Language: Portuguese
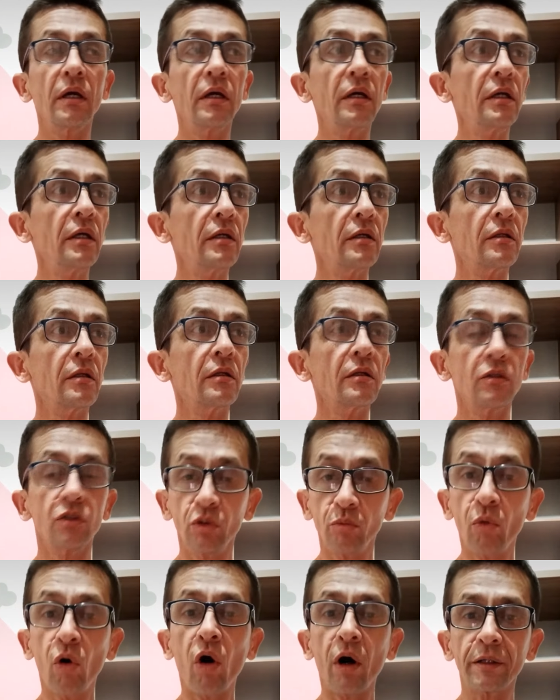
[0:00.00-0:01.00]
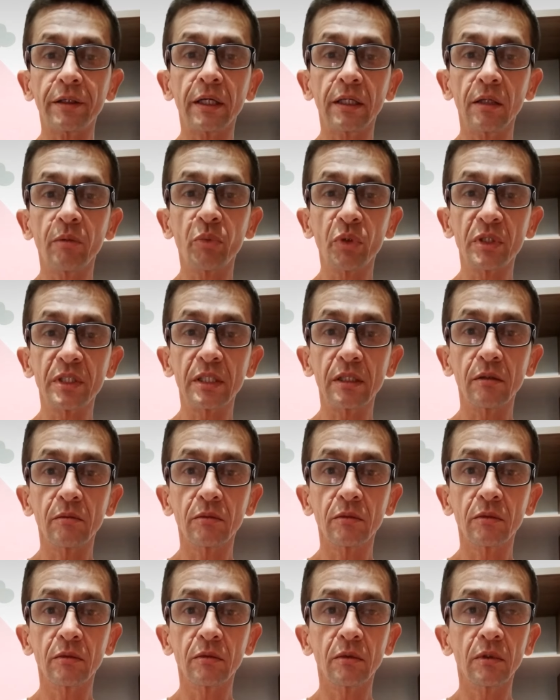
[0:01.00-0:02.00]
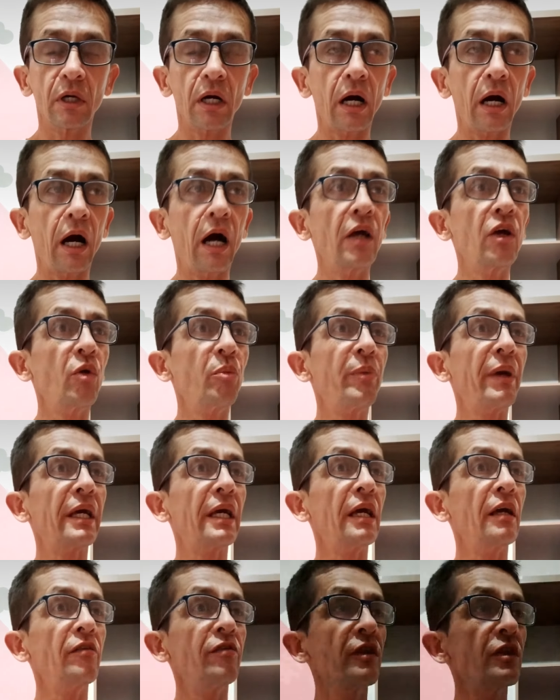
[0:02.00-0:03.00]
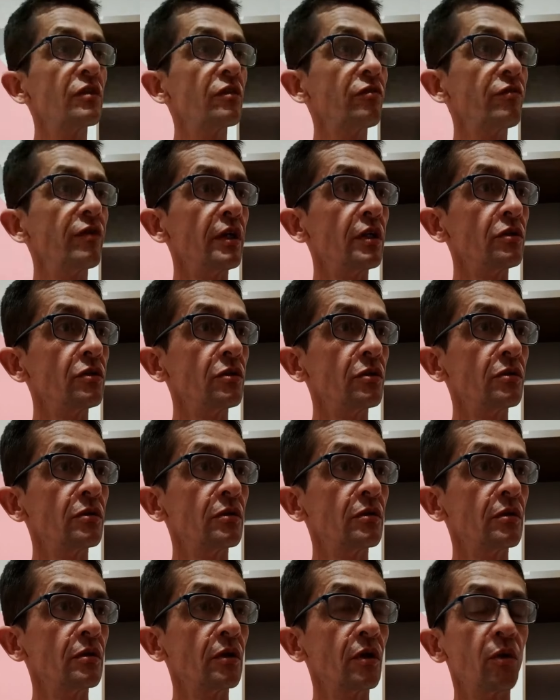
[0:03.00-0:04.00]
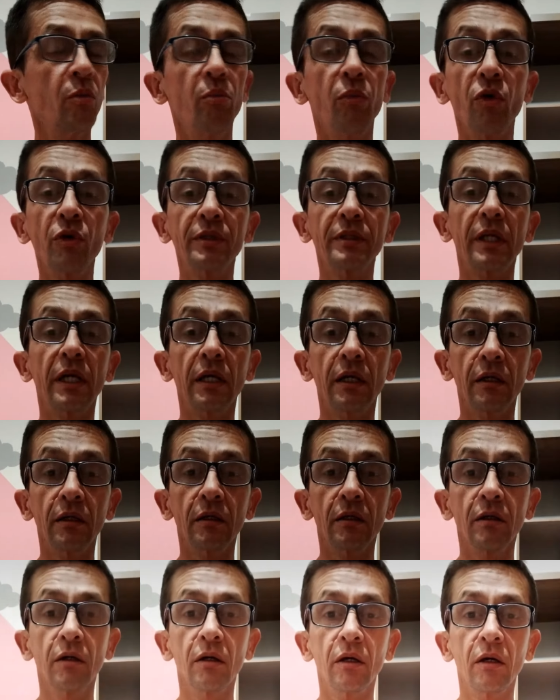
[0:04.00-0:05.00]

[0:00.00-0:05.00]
E de moto ainda por cima. Aí eu peguei e fiz o vídeo. Postei.